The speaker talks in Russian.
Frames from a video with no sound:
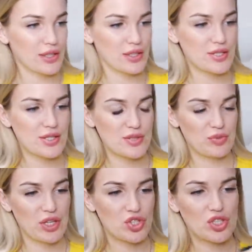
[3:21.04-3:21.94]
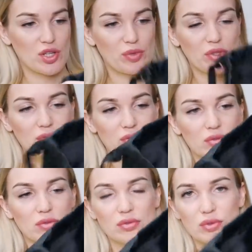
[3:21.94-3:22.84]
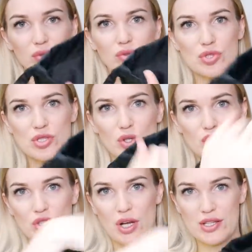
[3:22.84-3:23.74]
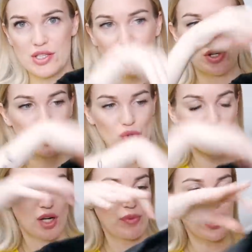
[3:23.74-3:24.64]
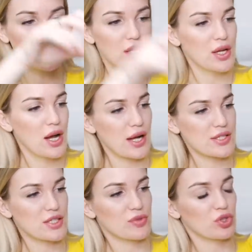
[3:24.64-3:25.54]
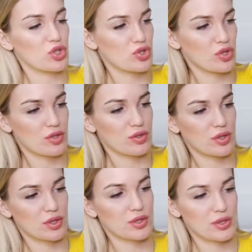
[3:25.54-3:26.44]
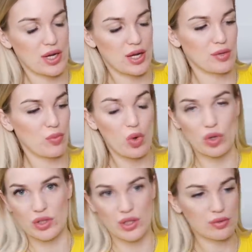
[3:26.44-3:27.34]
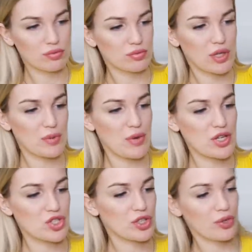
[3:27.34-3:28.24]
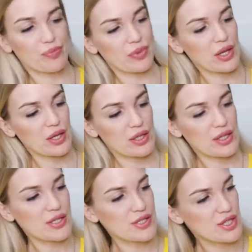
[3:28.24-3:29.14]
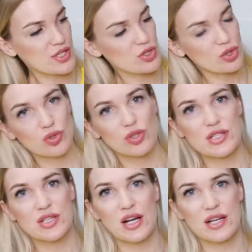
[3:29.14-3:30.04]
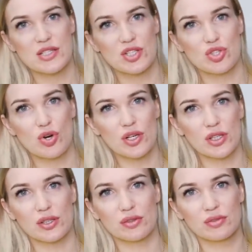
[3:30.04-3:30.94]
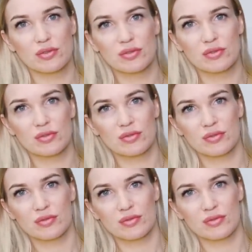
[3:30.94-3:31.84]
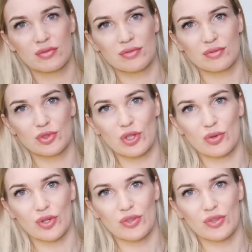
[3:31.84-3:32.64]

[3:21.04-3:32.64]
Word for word: они со змеечками. Ну, то есть, короче, один большой карман. Один вот еще э, на молнии кармашек. И здесь идет у нас красно-черный. Вот такой